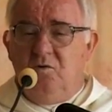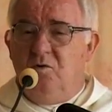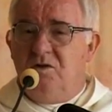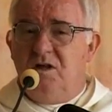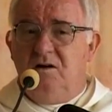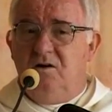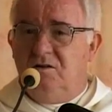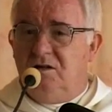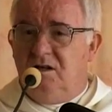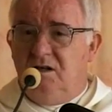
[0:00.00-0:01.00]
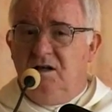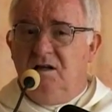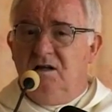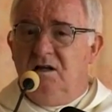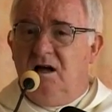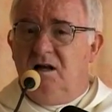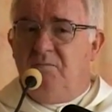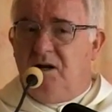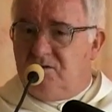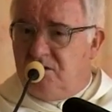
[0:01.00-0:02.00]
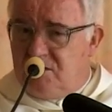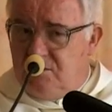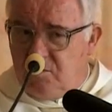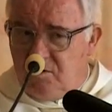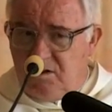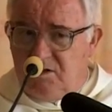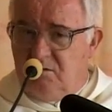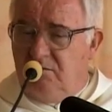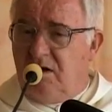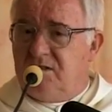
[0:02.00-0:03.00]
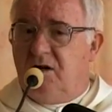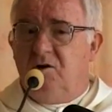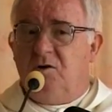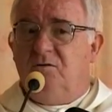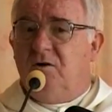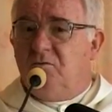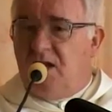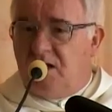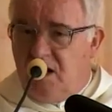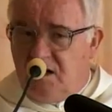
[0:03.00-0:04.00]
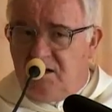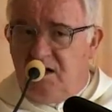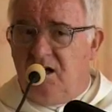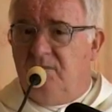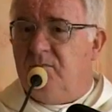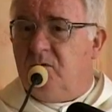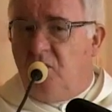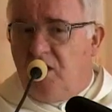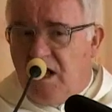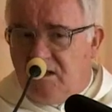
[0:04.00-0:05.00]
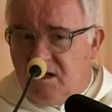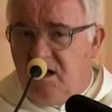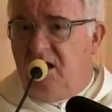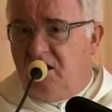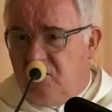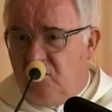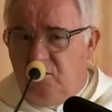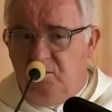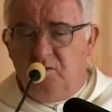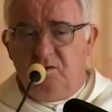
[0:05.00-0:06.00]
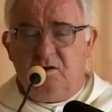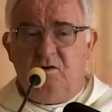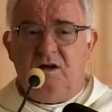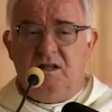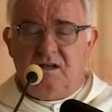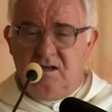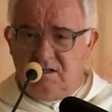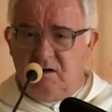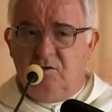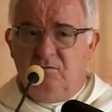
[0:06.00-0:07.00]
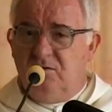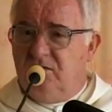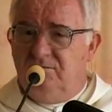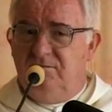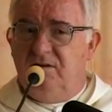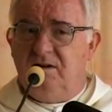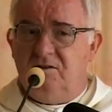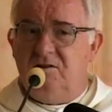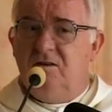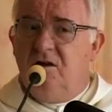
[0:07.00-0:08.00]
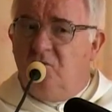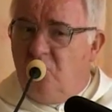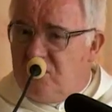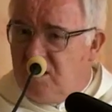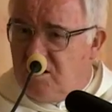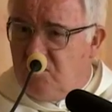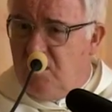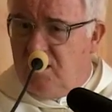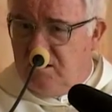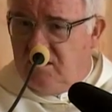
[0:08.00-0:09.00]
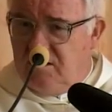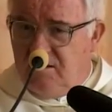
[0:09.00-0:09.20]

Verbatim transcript: udzielony, ale bardzo szybko ten człowiek zachorował na raka. Kochanka, jak to lubią się kochanki zachowywać, uciekła